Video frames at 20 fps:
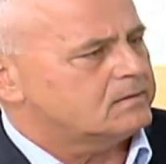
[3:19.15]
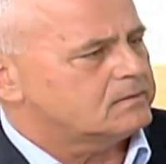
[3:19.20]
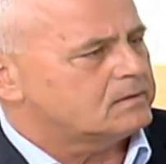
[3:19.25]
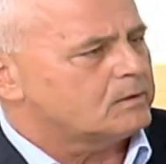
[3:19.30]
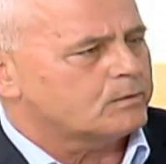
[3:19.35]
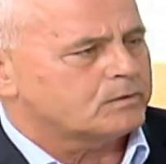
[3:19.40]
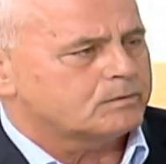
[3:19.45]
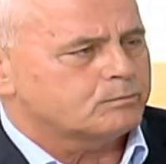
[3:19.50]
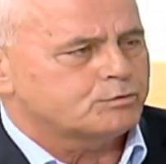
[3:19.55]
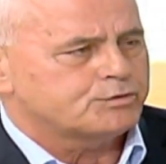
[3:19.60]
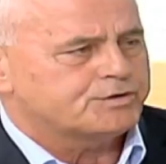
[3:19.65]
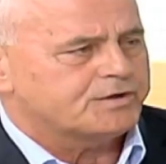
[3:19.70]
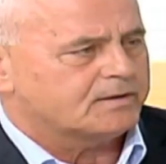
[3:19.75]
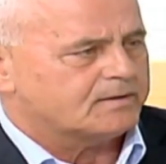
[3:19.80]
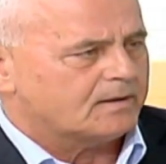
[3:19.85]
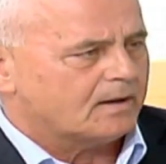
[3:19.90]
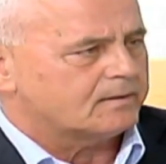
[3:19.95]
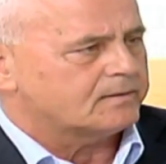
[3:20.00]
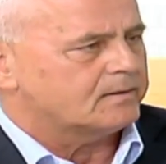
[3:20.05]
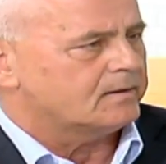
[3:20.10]
دوره
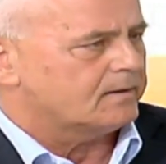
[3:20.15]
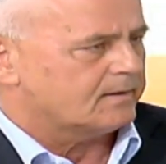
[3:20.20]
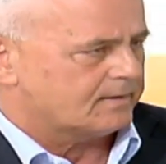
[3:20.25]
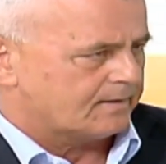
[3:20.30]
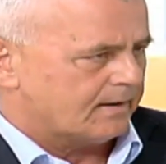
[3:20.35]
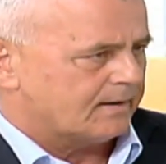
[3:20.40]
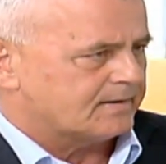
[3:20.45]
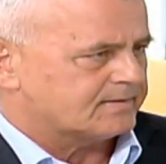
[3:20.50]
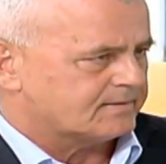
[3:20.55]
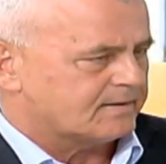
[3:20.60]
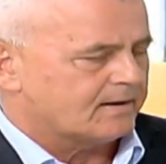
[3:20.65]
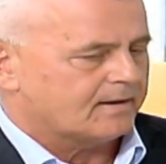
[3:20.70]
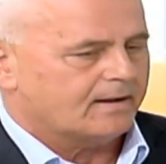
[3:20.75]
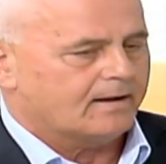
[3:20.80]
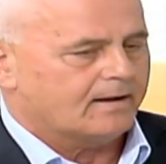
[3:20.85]
مشيات عاديه عسكري